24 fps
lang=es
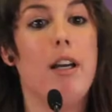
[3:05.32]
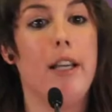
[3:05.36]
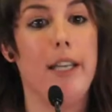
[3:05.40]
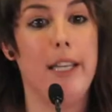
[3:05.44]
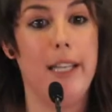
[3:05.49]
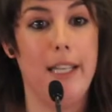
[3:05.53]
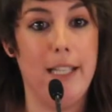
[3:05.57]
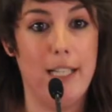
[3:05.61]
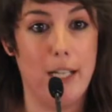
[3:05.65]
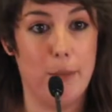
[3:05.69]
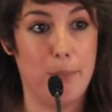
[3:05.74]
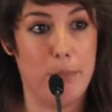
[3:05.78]

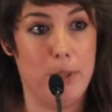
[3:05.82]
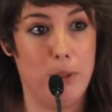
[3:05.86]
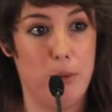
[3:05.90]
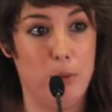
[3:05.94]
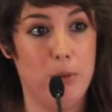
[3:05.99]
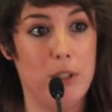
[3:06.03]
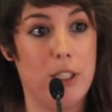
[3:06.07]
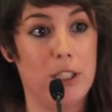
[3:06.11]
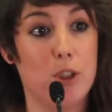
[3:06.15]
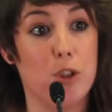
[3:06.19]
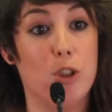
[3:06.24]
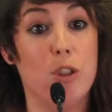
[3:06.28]
Y las
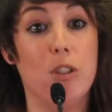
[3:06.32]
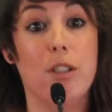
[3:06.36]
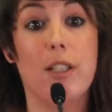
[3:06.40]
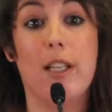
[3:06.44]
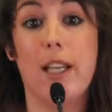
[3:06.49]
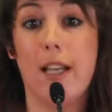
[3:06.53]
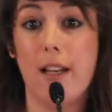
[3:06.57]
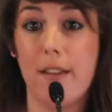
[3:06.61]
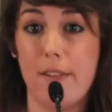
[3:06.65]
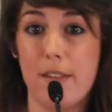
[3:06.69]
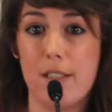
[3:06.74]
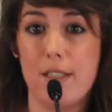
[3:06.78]
preguntas son,
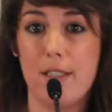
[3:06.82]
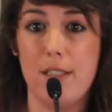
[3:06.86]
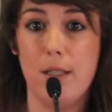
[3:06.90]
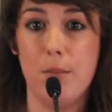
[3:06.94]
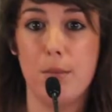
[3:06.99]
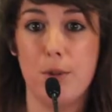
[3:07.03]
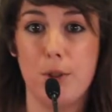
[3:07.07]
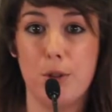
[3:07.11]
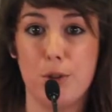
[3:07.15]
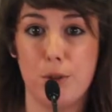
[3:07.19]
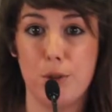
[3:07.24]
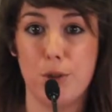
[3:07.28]
¿qué
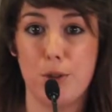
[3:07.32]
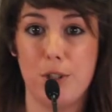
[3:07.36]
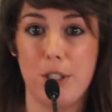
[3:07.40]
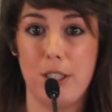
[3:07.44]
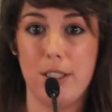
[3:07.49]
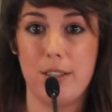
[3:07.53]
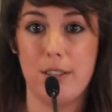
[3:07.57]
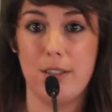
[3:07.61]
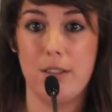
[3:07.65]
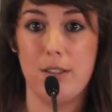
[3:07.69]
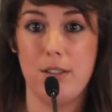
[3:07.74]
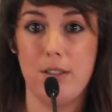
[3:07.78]
necesitamos
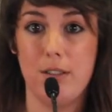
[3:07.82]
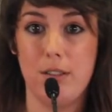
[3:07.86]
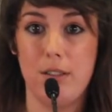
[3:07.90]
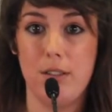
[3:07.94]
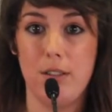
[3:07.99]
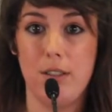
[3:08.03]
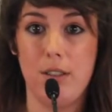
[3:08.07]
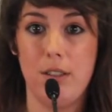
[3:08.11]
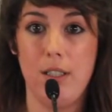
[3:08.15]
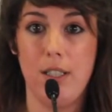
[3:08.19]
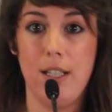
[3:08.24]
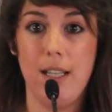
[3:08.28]
nosotras?
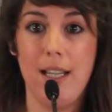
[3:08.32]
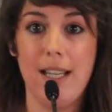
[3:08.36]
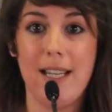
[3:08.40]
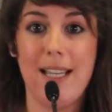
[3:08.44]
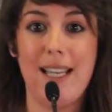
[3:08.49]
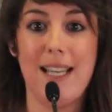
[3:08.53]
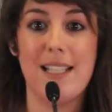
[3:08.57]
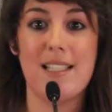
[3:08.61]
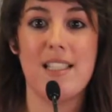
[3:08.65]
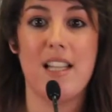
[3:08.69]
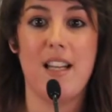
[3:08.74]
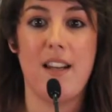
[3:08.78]

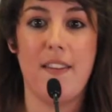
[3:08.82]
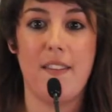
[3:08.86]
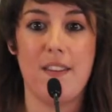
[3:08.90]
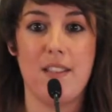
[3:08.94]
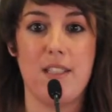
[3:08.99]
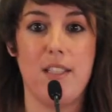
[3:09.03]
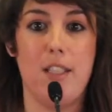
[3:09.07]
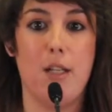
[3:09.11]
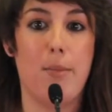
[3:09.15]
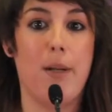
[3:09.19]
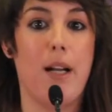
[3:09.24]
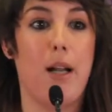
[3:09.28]
¿Qué se
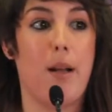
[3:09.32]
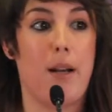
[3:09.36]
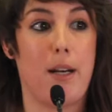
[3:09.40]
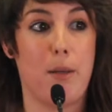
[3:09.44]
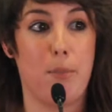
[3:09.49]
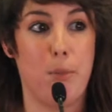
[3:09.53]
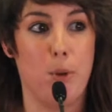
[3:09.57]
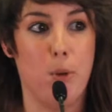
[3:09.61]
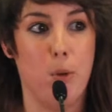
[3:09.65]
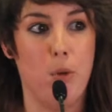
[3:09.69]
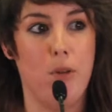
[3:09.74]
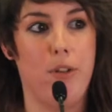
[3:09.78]
necesita para
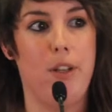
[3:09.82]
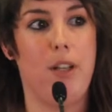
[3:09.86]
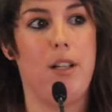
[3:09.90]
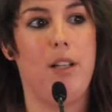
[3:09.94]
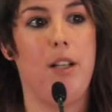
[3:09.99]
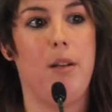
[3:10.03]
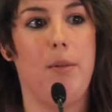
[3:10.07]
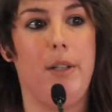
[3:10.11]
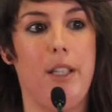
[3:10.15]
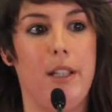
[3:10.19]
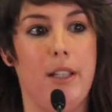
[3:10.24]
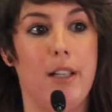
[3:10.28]
reproducir
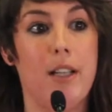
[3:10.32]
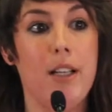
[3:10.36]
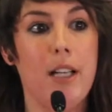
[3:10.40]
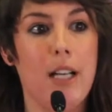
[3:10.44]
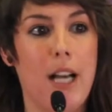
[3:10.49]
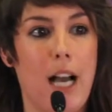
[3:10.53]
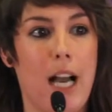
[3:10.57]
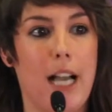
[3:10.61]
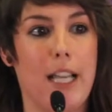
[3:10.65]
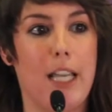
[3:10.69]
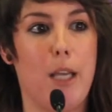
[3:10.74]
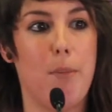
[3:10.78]
la vida?
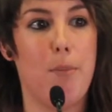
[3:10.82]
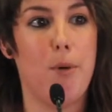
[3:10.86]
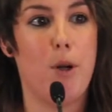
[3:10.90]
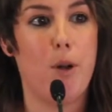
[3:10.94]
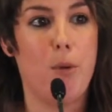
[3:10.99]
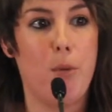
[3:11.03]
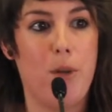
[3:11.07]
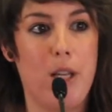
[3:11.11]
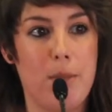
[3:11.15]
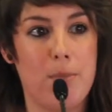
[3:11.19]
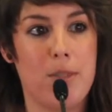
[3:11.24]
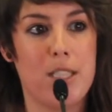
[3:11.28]
¿A qué
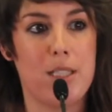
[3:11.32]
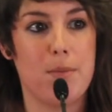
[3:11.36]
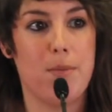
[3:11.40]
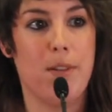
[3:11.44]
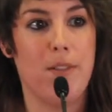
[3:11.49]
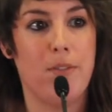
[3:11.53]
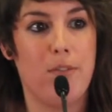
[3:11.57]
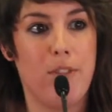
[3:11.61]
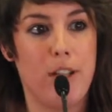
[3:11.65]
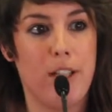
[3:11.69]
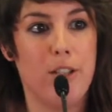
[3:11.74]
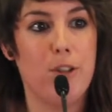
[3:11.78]
problemas me
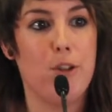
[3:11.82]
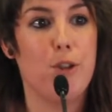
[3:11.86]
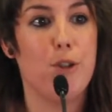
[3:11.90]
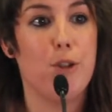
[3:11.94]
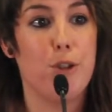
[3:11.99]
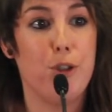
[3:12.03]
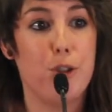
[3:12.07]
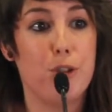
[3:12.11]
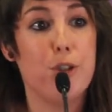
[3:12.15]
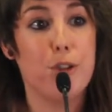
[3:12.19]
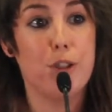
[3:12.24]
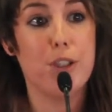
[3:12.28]
enfrento
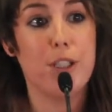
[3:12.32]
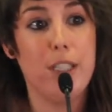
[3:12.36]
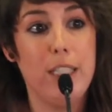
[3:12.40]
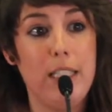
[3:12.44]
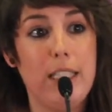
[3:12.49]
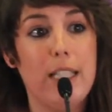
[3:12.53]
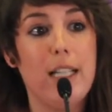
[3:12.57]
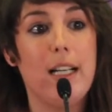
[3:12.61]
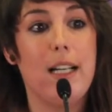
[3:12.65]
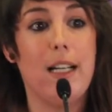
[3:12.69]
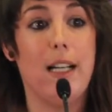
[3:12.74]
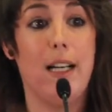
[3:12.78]
yo
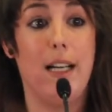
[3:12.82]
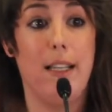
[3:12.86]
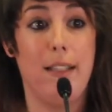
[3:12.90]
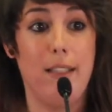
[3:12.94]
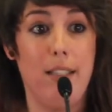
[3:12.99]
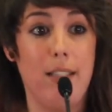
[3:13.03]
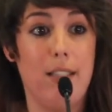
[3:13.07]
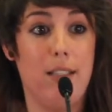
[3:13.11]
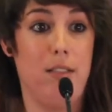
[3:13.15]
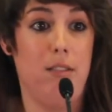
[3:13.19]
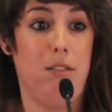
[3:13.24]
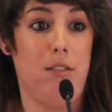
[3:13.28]
día a
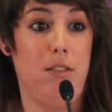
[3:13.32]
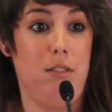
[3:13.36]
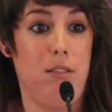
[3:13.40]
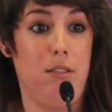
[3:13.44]
día?